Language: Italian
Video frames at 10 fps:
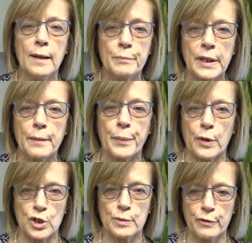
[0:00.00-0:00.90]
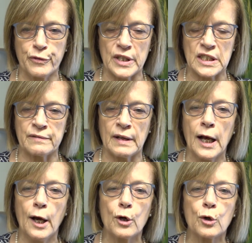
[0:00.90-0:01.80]
per il prossimo festival
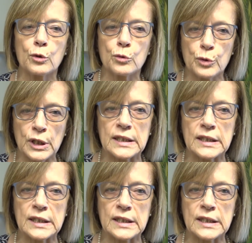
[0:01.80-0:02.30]
con un